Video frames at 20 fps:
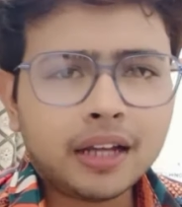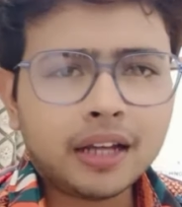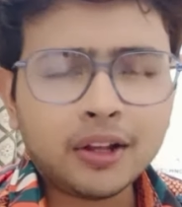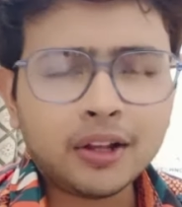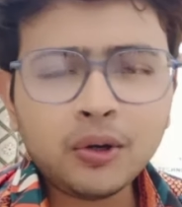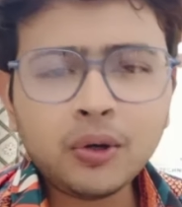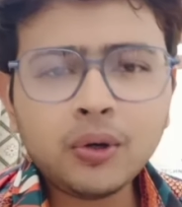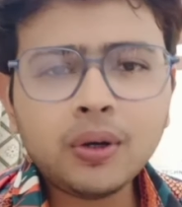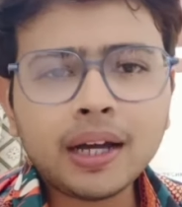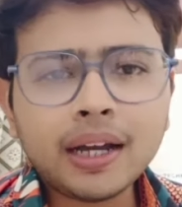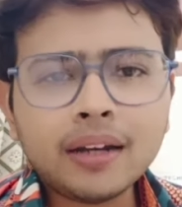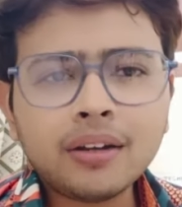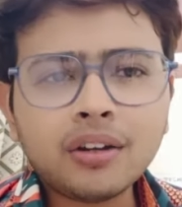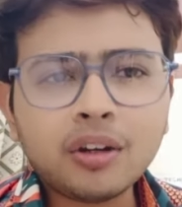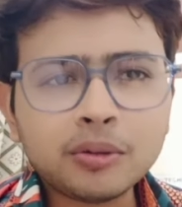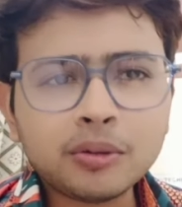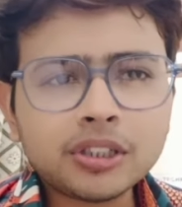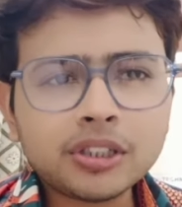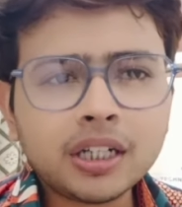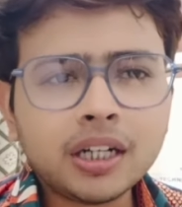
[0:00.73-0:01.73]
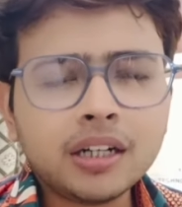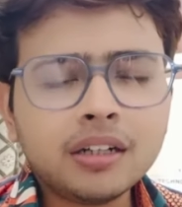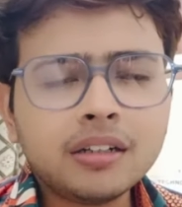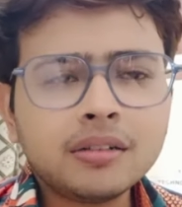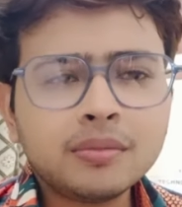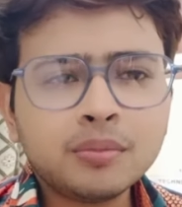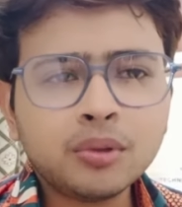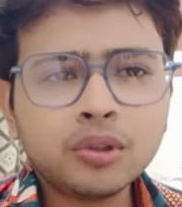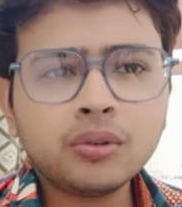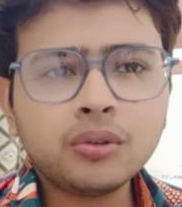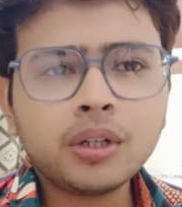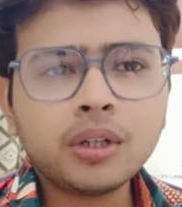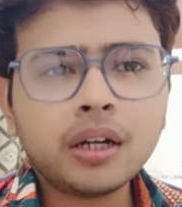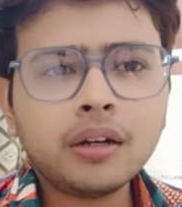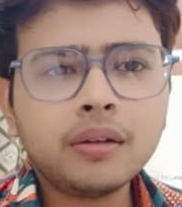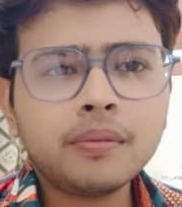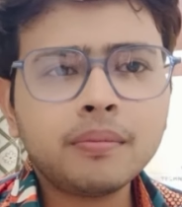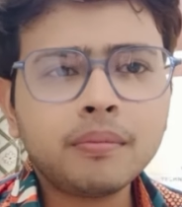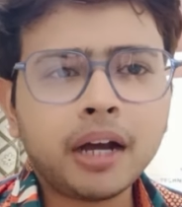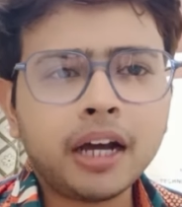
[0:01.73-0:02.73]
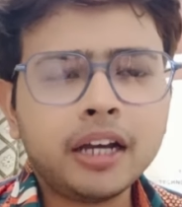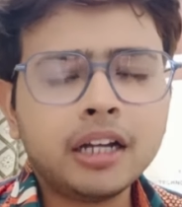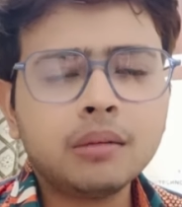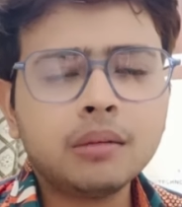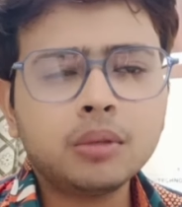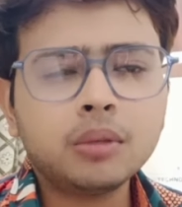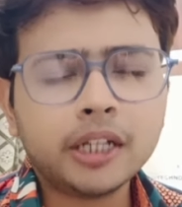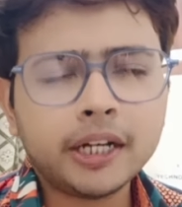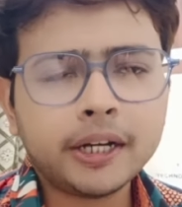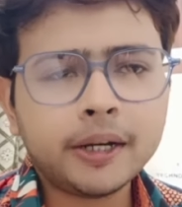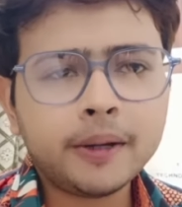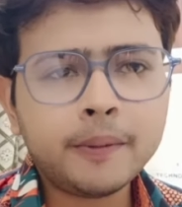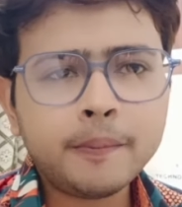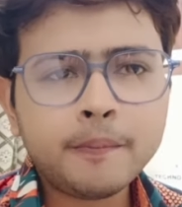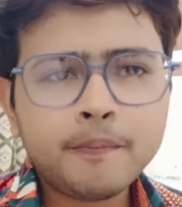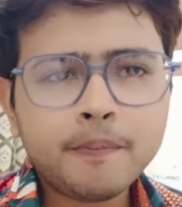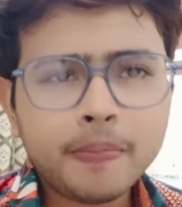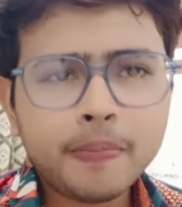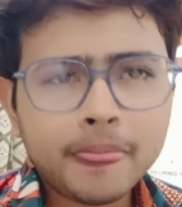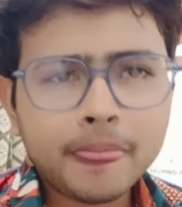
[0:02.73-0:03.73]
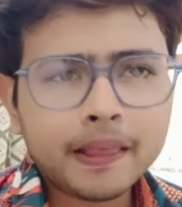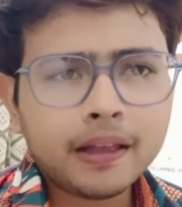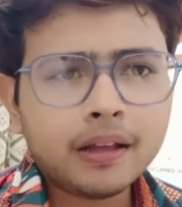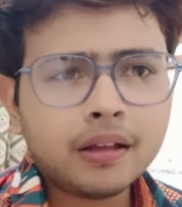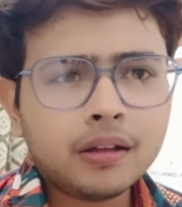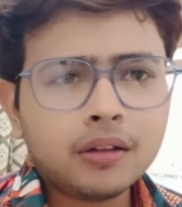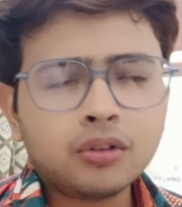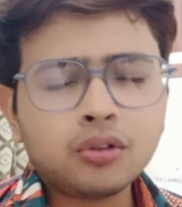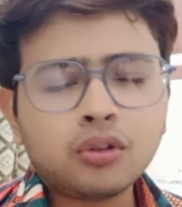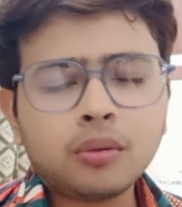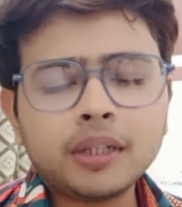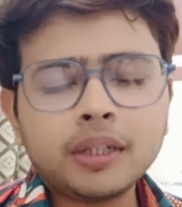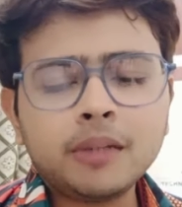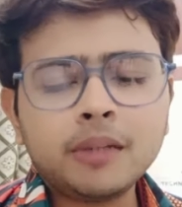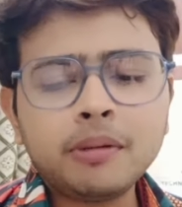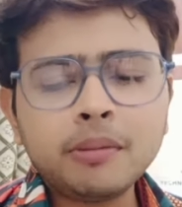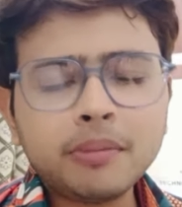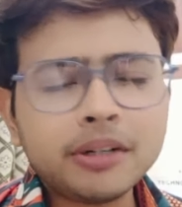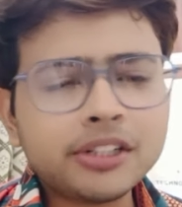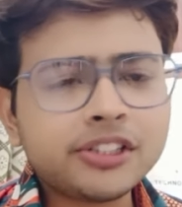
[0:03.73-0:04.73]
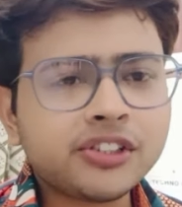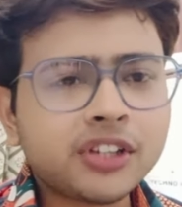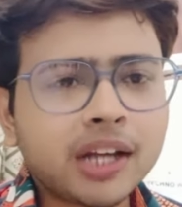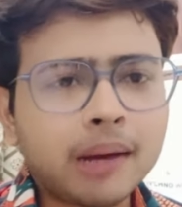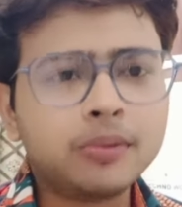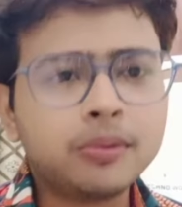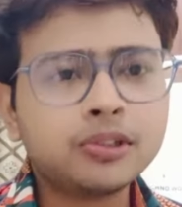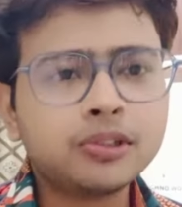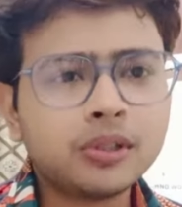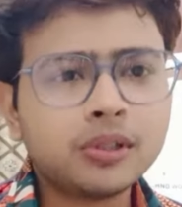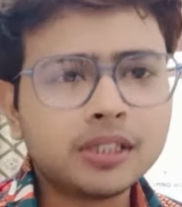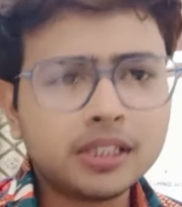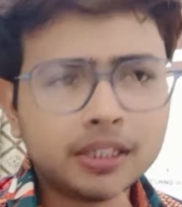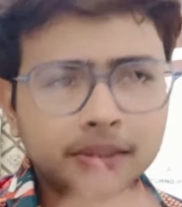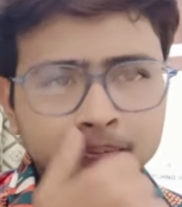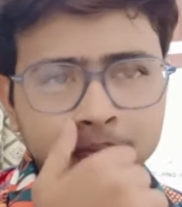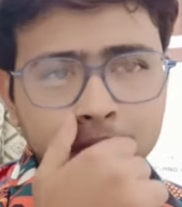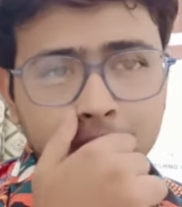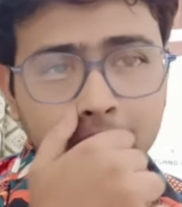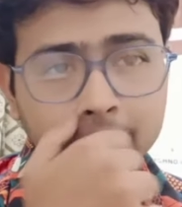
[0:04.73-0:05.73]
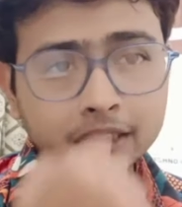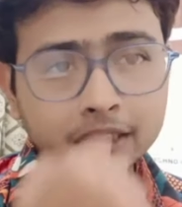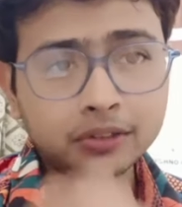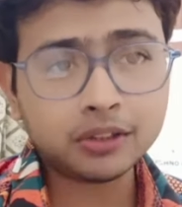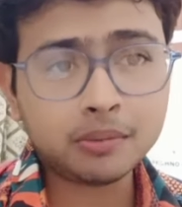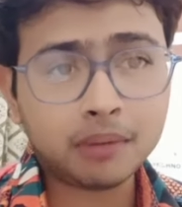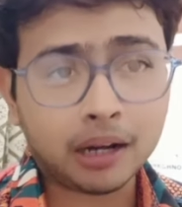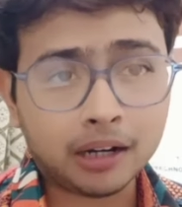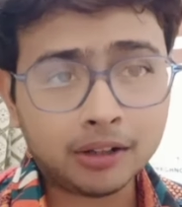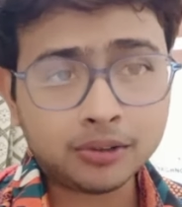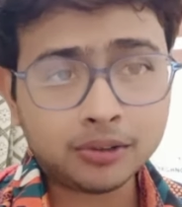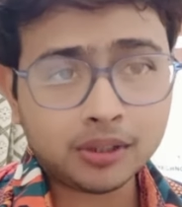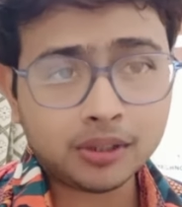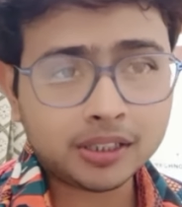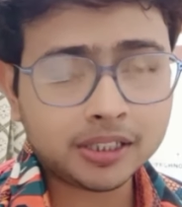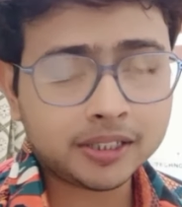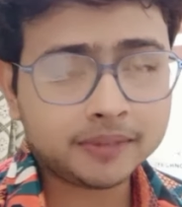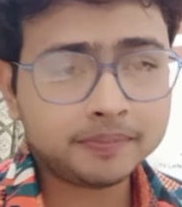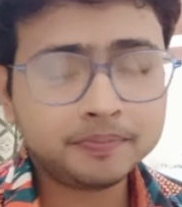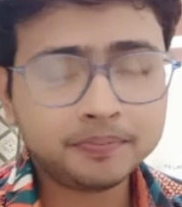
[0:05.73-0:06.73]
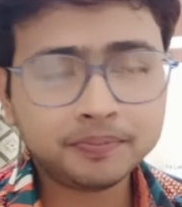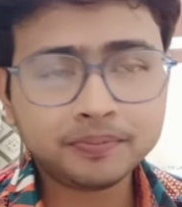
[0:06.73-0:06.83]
হ্যালো অ্যান্ড নমস্কার বন্ধুরা ভাইরা বোনেরা তোমাদের প্রিপারেশন কেমন চলছে আশা করি ভালো চলছে